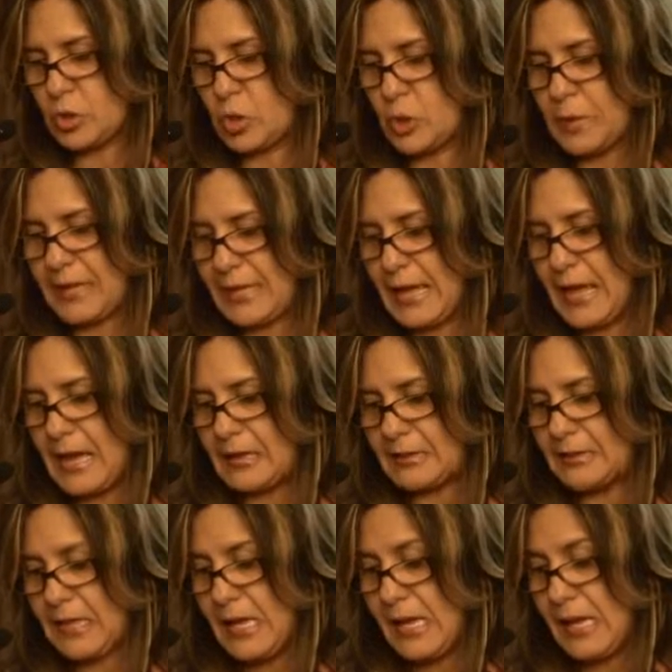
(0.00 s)
de home care,
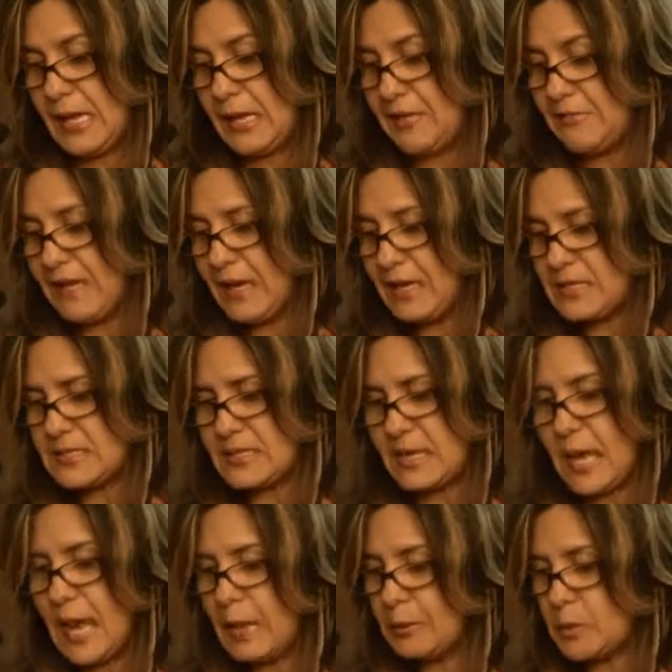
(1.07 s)

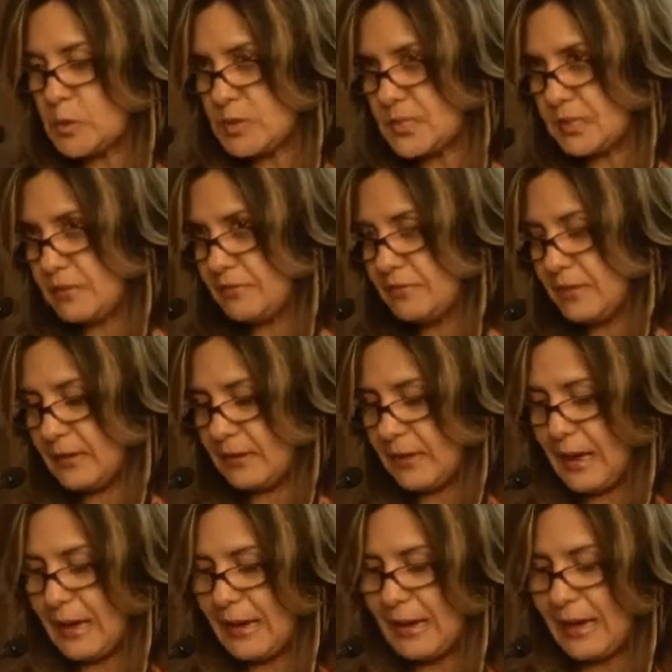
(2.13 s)
revela-se abusiva
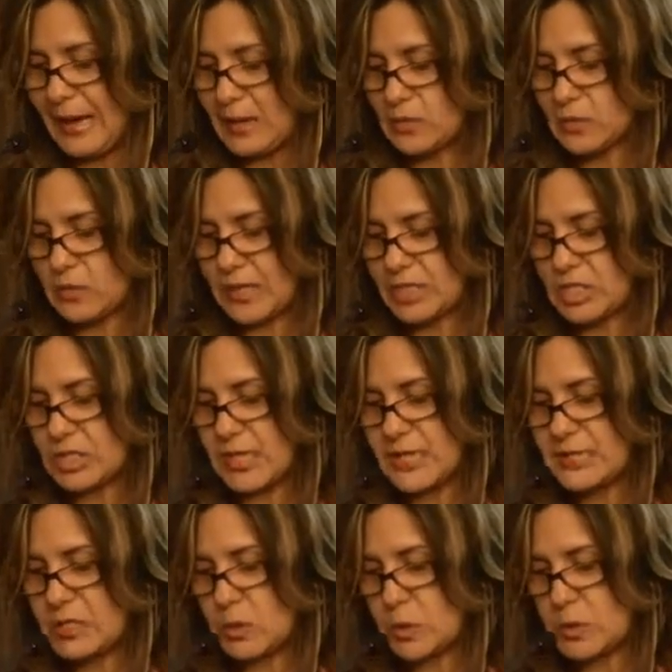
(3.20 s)
a cláusula de
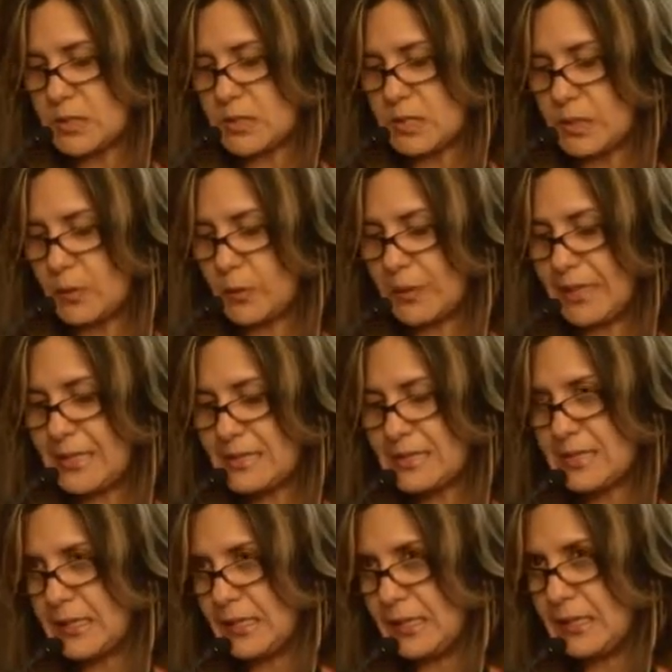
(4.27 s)
exclusão
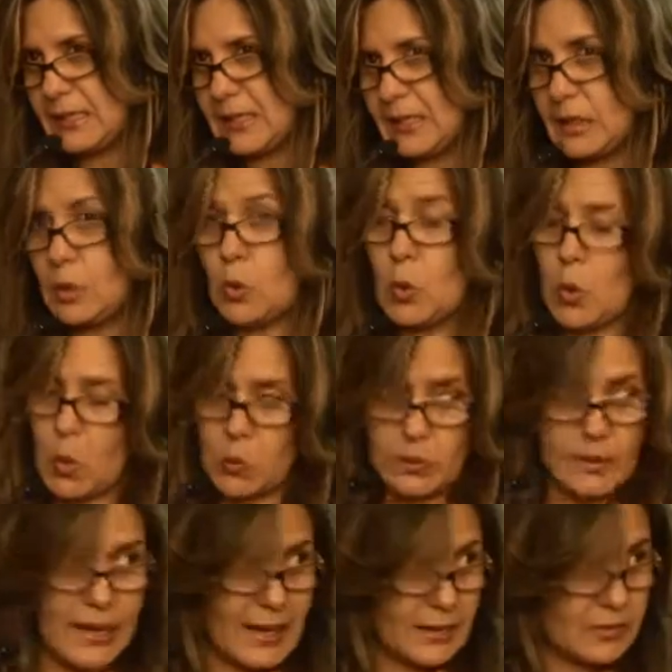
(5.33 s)
inserida no
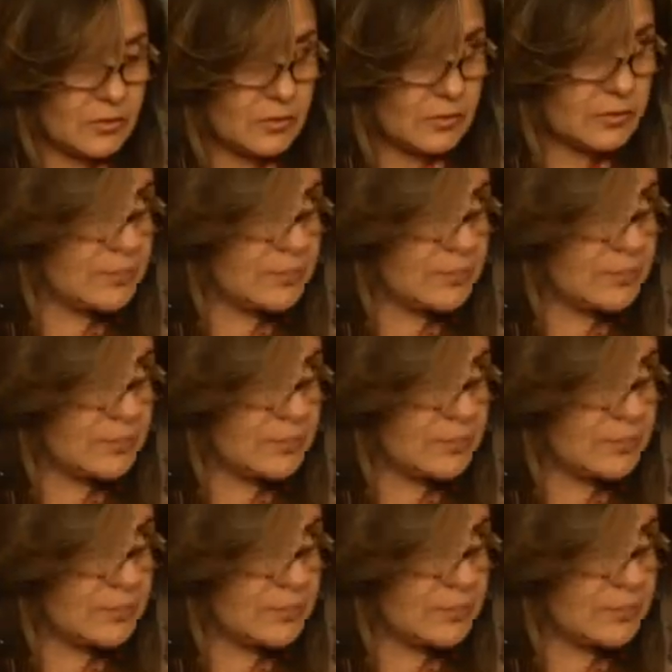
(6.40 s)
contrato